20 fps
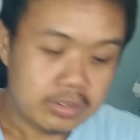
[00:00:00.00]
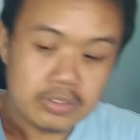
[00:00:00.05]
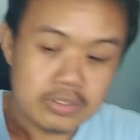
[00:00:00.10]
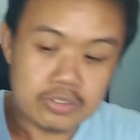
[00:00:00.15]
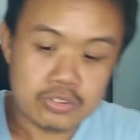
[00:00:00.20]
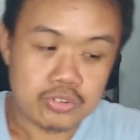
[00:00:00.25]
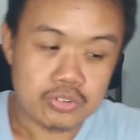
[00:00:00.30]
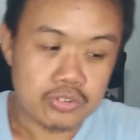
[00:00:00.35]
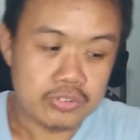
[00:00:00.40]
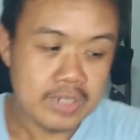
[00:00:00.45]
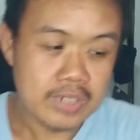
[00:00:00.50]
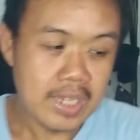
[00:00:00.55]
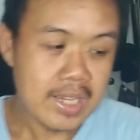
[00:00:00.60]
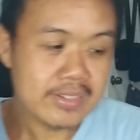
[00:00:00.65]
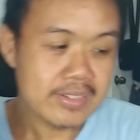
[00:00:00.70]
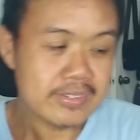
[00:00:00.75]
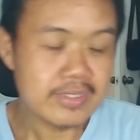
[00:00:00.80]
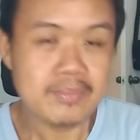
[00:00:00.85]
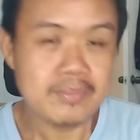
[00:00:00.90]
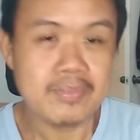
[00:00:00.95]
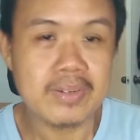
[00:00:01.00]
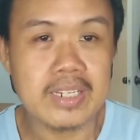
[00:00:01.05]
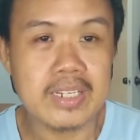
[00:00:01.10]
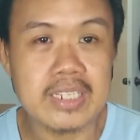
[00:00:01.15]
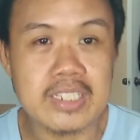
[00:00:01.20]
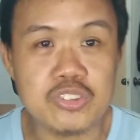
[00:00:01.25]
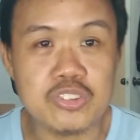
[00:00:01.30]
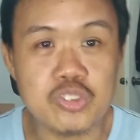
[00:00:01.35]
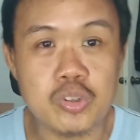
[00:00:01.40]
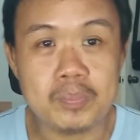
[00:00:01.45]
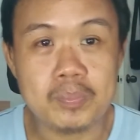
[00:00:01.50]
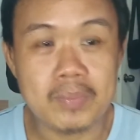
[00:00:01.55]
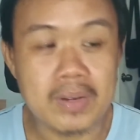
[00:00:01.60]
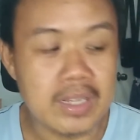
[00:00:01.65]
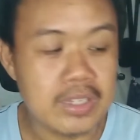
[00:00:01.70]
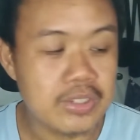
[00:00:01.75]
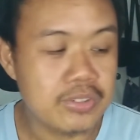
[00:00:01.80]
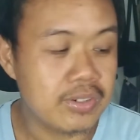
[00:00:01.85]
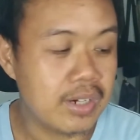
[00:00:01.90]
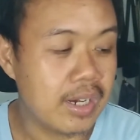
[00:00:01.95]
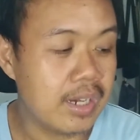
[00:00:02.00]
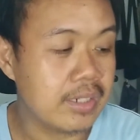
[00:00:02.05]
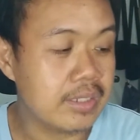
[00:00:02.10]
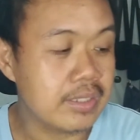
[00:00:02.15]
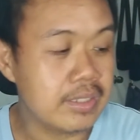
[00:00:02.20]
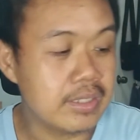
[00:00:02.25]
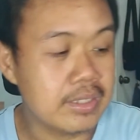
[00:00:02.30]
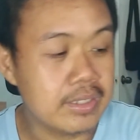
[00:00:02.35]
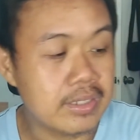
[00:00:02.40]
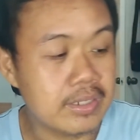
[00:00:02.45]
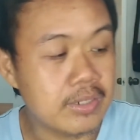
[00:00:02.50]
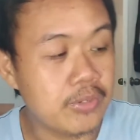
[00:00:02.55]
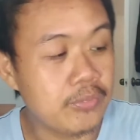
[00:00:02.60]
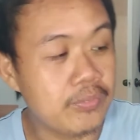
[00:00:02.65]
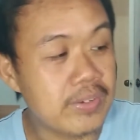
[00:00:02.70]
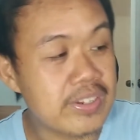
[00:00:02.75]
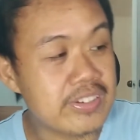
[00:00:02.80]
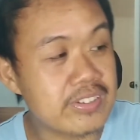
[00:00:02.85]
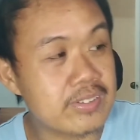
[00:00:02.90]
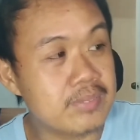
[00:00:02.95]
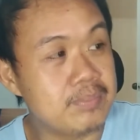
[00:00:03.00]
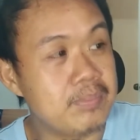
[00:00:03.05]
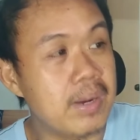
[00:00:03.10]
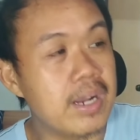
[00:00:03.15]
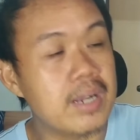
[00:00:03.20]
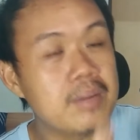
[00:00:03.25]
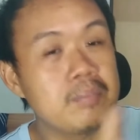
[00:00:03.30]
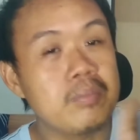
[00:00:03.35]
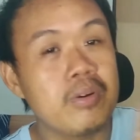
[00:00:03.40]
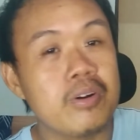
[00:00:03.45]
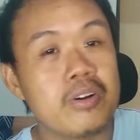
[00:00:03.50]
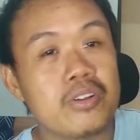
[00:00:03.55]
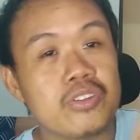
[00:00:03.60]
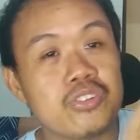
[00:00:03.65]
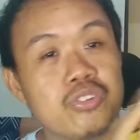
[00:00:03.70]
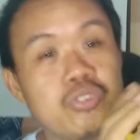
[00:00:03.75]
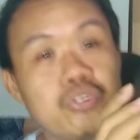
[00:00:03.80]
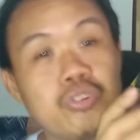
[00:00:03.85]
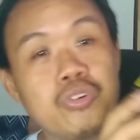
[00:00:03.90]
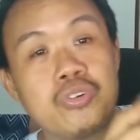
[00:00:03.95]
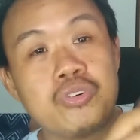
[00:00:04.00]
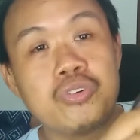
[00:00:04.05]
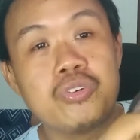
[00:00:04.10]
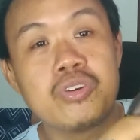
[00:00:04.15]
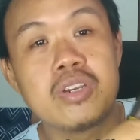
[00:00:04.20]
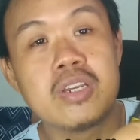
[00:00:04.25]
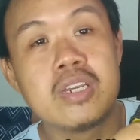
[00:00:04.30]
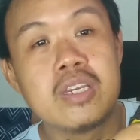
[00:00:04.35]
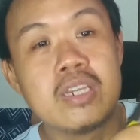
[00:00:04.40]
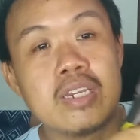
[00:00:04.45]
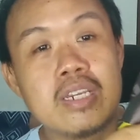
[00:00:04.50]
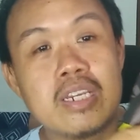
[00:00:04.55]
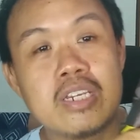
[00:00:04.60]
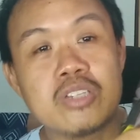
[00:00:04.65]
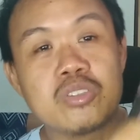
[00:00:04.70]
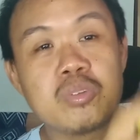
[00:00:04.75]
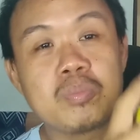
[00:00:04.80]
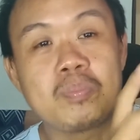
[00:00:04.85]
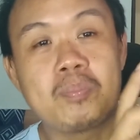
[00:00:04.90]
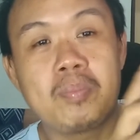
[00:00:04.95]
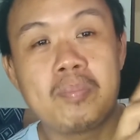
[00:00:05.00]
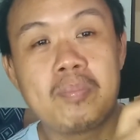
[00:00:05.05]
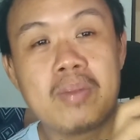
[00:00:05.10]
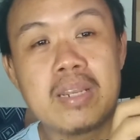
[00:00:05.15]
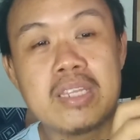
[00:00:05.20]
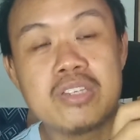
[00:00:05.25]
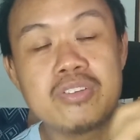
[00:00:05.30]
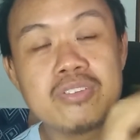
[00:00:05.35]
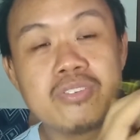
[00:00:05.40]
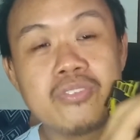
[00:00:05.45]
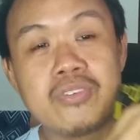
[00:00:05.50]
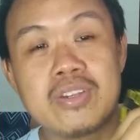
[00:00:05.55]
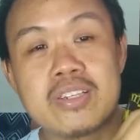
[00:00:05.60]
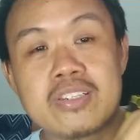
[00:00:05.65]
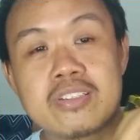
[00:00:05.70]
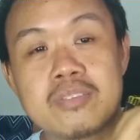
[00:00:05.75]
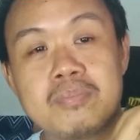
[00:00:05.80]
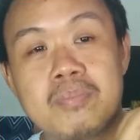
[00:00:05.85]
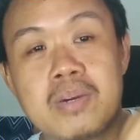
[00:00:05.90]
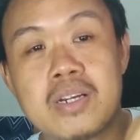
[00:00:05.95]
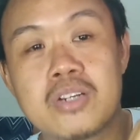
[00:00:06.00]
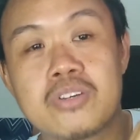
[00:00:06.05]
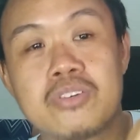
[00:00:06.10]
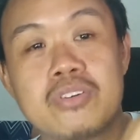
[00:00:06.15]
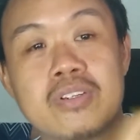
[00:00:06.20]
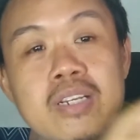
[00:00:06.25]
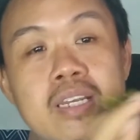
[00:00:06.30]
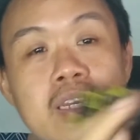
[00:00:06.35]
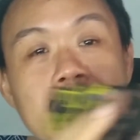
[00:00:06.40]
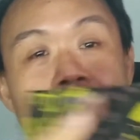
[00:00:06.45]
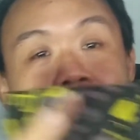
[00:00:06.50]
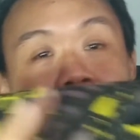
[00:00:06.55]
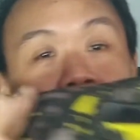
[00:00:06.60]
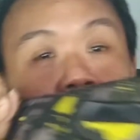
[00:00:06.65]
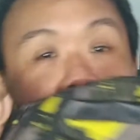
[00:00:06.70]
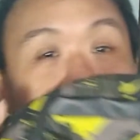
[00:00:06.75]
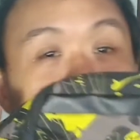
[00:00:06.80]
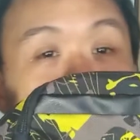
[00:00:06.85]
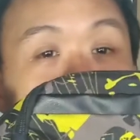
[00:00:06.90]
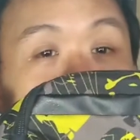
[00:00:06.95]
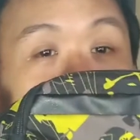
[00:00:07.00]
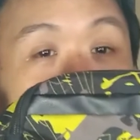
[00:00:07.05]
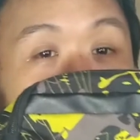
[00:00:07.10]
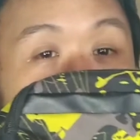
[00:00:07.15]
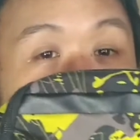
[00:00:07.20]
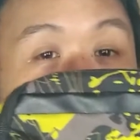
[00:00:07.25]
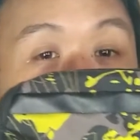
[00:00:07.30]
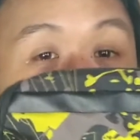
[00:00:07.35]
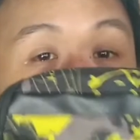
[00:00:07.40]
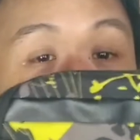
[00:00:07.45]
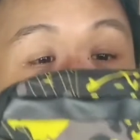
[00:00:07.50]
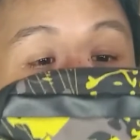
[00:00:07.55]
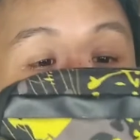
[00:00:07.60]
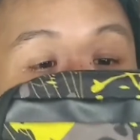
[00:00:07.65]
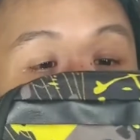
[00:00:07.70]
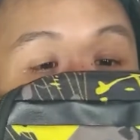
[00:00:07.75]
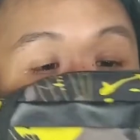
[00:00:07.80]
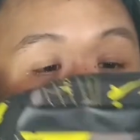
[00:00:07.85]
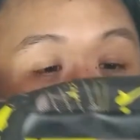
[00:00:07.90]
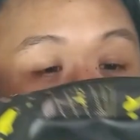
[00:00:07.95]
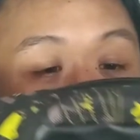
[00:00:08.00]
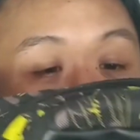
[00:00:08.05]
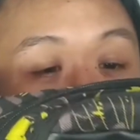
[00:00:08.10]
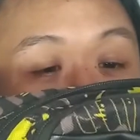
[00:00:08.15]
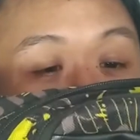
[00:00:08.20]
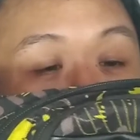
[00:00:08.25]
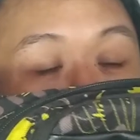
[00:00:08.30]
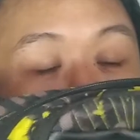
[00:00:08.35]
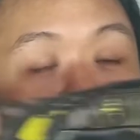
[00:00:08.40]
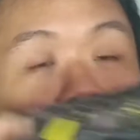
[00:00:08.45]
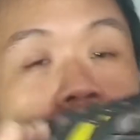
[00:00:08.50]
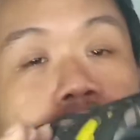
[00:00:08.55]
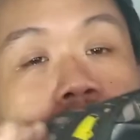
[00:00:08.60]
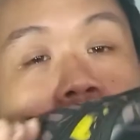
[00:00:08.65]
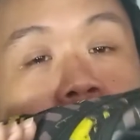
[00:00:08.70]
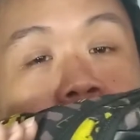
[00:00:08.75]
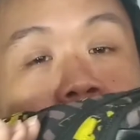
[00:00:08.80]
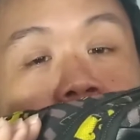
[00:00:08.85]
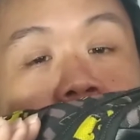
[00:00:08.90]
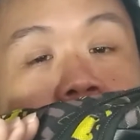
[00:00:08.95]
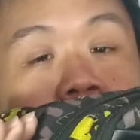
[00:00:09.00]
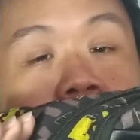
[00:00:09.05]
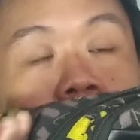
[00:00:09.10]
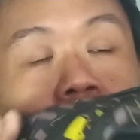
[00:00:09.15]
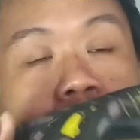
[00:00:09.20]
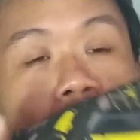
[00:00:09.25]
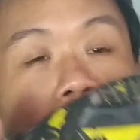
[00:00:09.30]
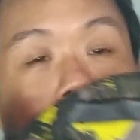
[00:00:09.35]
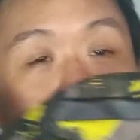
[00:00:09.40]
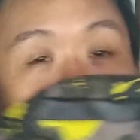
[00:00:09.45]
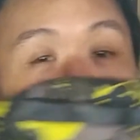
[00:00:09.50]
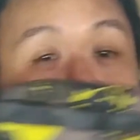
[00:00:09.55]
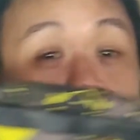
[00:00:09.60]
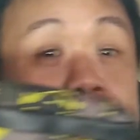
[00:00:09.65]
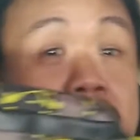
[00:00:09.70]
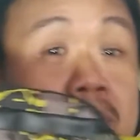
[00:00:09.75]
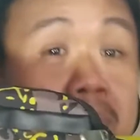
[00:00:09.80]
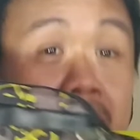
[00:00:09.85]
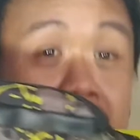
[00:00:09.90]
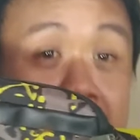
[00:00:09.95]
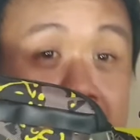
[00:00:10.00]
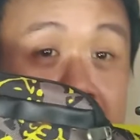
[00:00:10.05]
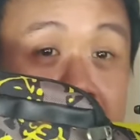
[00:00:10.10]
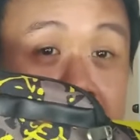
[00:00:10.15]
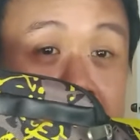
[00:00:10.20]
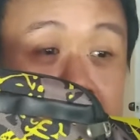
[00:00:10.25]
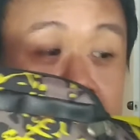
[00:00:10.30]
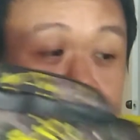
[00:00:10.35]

So, next naman ay ito pala yung aking waist bag po. So, ito pa pala yung waist bag ko na EDC. So, parati kong ginagamit habang nagbabike ride.